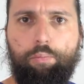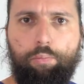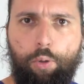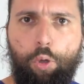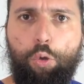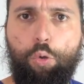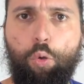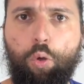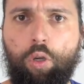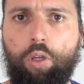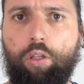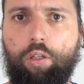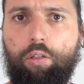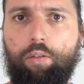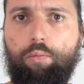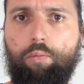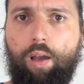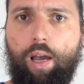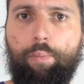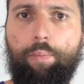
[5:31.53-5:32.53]
bestückt.
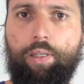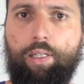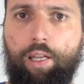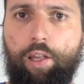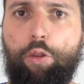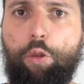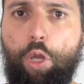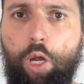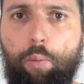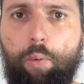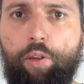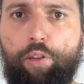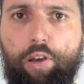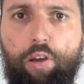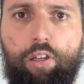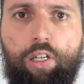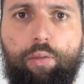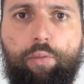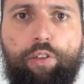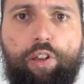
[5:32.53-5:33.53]
Aber das schauen wir uns
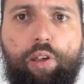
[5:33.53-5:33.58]
auch in einem